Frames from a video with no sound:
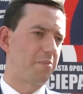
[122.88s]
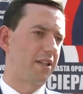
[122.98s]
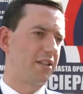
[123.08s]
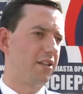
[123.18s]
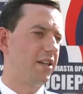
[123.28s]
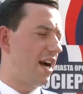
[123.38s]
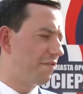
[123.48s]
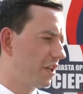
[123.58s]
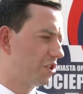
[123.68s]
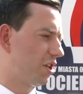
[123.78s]
partyjnych, a
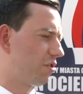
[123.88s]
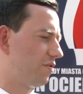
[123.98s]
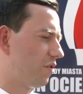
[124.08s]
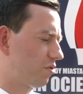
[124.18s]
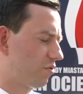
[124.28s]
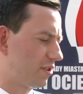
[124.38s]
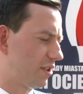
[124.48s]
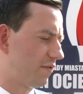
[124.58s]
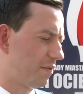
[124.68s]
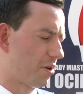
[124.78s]
większego związku
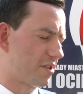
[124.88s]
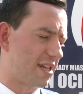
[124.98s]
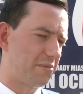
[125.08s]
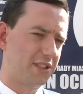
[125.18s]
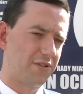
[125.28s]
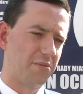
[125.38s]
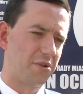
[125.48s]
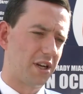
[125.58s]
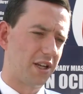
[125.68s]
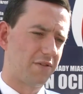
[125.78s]
z wyborcami swoim
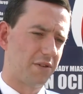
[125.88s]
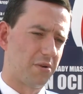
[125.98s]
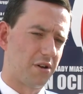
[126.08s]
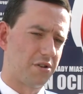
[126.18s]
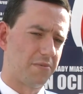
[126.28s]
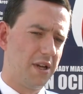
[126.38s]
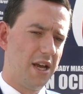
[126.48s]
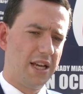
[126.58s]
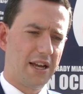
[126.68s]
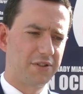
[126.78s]
okręgiem wyborczym.
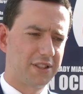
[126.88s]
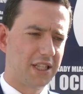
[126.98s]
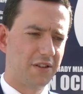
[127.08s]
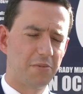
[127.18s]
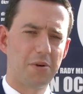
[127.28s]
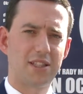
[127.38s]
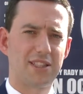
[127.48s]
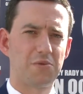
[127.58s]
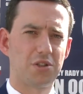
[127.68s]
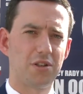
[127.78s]
Ja w ostatnich wyborach
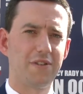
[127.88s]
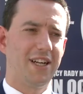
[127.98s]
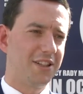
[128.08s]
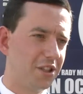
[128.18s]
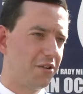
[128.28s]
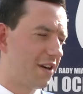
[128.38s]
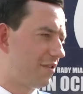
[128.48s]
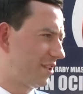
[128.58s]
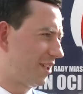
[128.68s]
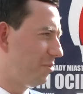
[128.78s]
samorządowych
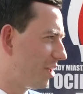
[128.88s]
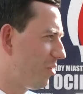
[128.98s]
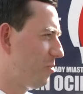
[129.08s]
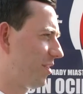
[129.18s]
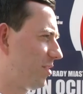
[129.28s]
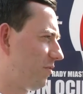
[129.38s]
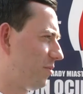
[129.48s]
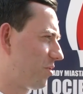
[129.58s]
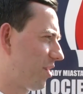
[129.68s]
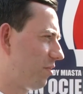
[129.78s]
kandydowałem w takim
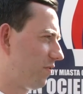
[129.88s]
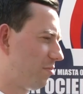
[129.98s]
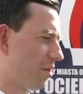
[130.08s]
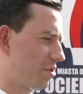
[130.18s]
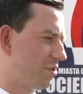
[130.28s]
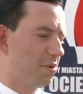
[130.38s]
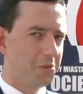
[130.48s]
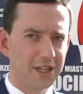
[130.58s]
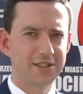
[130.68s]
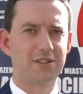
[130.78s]
jednomandatowym okręgu wyborczym, bo
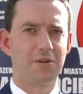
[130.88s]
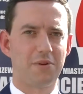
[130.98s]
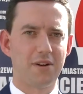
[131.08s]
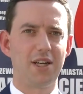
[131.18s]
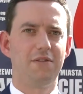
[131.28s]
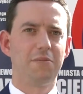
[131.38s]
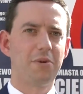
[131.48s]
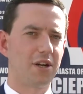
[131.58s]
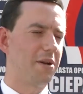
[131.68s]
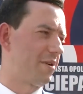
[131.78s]
miasto Opola i
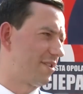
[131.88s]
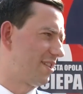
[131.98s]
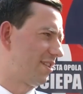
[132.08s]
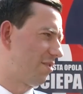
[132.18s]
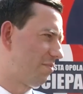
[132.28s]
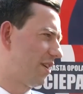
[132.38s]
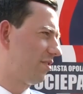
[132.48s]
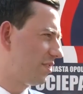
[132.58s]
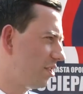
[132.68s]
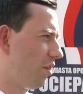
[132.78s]
wybory na prezydenta Opola
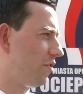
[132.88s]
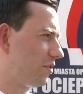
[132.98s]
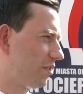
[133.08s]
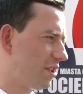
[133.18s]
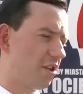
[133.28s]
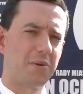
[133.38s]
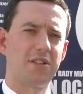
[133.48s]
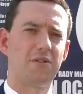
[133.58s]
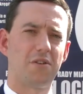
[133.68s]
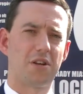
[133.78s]
to jest JOW, to jest
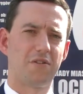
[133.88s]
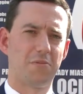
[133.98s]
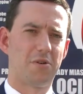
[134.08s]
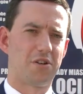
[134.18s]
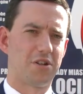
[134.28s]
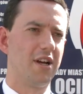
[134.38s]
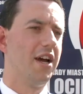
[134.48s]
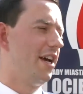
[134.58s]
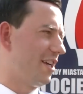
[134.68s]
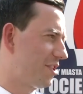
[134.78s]
jednomandatowy okręg wyborczy.
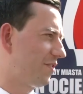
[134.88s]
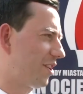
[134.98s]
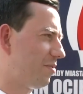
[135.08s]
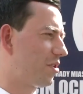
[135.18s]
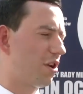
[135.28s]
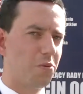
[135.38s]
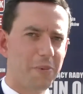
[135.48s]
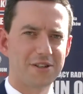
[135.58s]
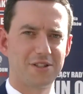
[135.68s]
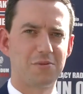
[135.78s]
Ja się w takim okręgu
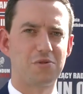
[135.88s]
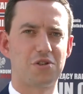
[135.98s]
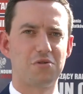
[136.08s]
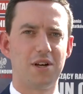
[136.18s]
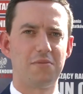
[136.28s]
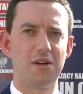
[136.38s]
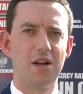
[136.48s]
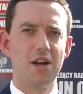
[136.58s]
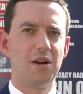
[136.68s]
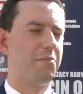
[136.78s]
bardzo dobrze czułem,
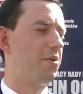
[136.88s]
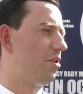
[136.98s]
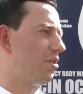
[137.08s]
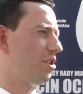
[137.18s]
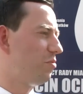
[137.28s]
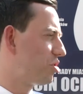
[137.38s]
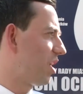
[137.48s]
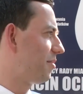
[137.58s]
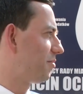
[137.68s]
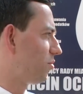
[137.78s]
bo nie
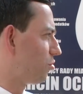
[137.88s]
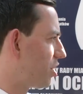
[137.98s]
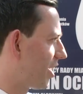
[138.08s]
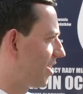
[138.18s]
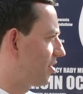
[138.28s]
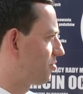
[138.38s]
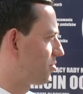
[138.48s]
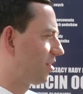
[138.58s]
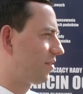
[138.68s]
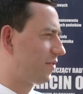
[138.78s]
musiałem uciekać
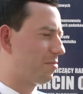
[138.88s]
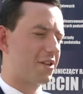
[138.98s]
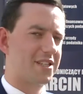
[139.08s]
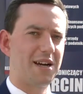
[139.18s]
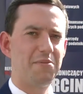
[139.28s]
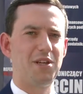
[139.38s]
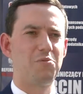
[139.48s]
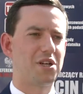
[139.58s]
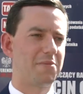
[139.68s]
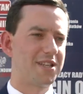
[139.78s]
przed wyborcami, nie
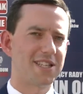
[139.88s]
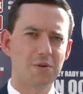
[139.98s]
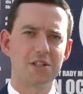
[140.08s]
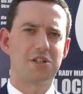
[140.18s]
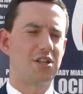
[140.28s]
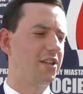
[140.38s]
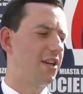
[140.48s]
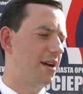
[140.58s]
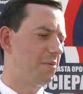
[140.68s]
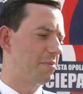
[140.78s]
musiałem zasłaniać się
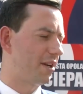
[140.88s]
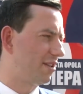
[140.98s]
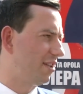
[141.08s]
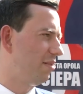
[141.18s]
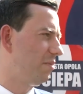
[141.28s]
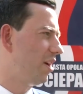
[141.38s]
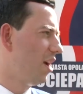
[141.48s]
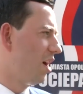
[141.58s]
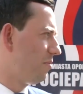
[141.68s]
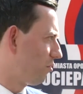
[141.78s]
liderami partyjnymi,
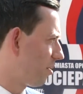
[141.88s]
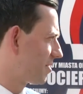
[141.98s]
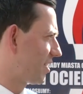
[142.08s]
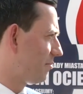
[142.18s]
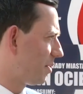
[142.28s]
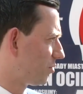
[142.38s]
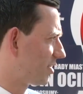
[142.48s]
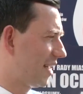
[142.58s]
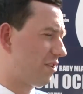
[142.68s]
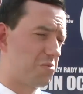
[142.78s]
mogłem samemu
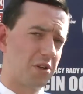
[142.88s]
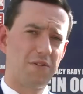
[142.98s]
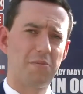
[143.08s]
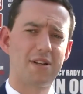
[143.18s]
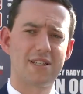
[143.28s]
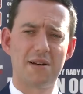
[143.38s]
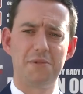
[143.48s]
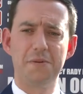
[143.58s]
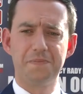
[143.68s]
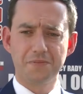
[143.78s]
stanąć przed
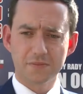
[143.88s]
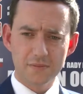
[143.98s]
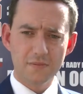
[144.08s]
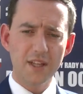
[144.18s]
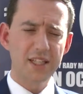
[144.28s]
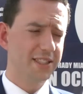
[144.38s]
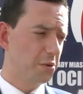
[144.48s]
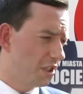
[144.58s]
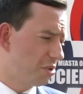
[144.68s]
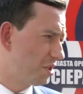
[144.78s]
wyborcami
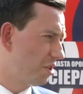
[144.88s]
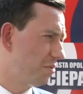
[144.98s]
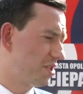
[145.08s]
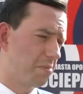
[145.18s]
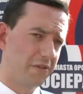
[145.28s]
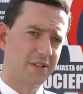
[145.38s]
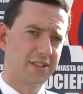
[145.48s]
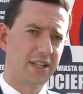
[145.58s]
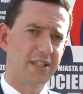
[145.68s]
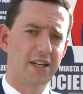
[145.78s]
składać przed nimi
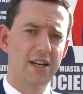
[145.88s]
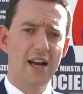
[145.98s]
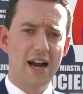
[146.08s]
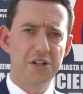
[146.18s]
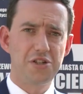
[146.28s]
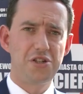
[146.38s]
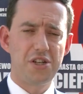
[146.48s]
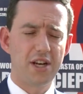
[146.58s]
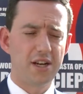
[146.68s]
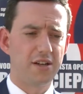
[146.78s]
zobowiązania, a dziś
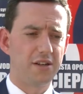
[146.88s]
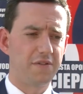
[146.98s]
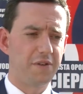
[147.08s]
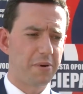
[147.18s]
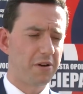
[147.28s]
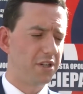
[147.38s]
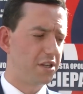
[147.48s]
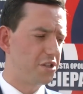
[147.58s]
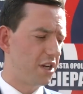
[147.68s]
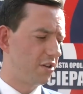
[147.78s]
je e,
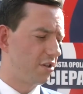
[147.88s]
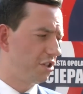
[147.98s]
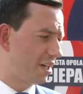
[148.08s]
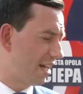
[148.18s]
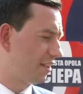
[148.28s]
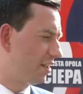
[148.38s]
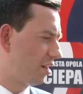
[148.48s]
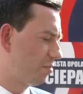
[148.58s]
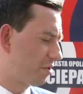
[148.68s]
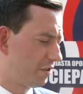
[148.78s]
wypełniać jako ich radny,
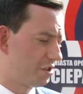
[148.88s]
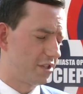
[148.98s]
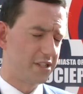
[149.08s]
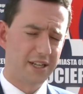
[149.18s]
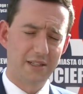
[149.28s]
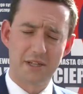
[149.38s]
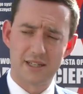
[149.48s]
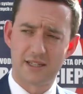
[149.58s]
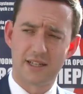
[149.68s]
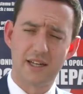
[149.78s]
jako przewodniczący Rady
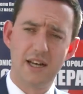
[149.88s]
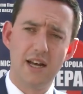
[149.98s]
Miasta.